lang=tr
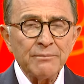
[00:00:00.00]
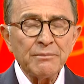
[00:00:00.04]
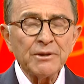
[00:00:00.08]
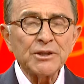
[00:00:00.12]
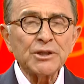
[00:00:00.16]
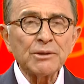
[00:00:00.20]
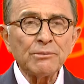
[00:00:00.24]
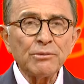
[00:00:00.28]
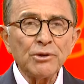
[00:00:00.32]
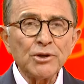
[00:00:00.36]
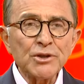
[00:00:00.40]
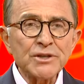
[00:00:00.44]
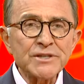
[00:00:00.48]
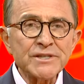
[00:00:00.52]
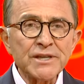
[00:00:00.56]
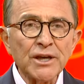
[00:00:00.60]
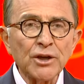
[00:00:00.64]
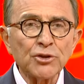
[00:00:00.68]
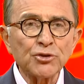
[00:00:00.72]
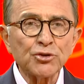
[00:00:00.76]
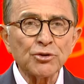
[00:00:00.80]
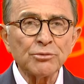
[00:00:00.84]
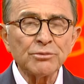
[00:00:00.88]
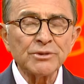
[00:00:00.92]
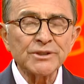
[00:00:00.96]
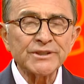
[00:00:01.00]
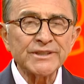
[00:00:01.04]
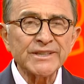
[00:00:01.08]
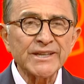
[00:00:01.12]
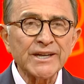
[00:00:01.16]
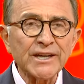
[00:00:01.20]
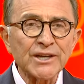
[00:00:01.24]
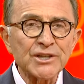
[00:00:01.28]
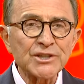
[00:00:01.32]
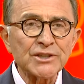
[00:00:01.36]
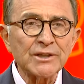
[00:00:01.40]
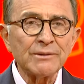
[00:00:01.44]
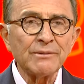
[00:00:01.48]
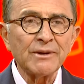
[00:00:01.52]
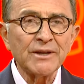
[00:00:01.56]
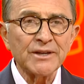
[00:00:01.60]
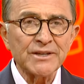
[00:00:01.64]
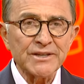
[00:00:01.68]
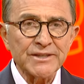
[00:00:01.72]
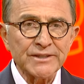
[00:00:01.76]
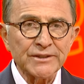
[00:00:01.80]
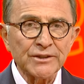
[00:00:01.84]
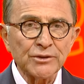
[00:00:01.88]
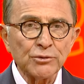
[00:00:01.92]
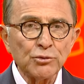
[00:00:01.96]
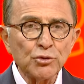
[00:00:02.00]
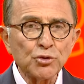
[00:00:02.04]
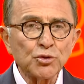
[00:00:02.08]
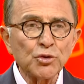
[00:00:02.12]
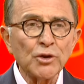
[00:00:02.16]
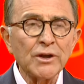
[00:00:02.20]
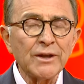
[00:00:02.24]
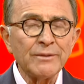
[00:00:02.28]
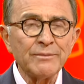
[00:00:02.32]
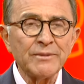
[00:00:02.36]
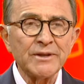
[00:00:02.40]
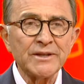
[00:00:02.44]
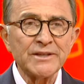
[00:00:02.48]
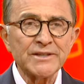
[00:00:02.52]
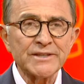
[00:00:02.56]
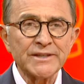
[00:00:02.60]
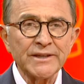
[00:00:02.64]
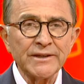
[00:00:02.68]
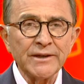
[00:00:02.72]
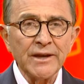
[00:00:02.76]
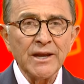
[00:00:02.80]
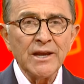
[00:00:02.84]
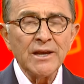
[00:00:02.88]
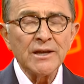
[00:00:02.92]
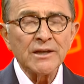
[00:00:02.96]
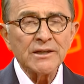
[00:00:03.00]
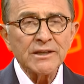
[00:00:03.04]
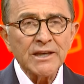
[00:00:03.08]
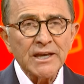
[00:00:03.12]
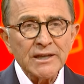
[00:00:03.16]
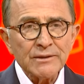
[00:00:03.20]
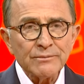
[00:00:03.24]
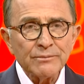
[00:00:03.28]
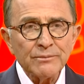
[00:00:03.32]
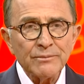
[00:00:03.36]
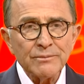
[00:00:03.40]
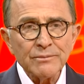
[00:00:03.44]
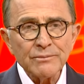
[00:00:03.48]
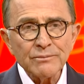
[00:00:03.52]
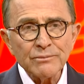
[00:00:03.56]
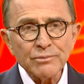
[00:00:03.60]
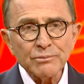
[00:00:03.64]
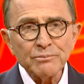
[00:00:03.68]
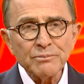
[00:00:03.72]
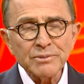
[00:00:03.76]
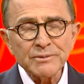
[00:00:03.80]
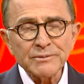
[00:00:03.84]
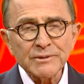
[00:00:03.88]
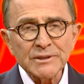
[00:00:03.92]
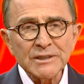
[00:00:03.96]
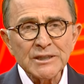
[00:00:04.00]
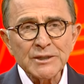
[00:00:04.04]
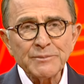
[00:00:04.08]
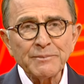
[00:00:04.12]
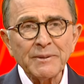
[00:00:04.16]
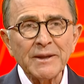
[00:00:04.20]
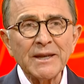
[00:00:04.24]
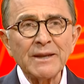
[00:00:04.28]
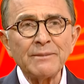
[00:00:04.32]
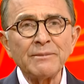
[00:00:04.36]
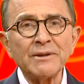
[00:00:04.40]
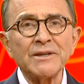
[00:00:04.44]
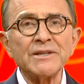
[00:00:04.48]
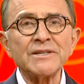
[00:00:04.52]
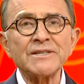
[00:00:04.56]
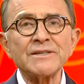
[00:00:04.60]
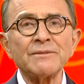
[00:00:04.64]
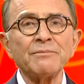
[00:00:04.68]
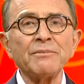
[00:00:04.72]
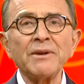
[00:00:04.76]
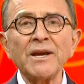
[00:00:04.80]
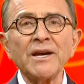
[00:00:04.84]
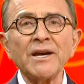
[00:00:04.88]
metabolik sendromu tıraşlamanızın, ütülemenizin, hırpalamanızın bir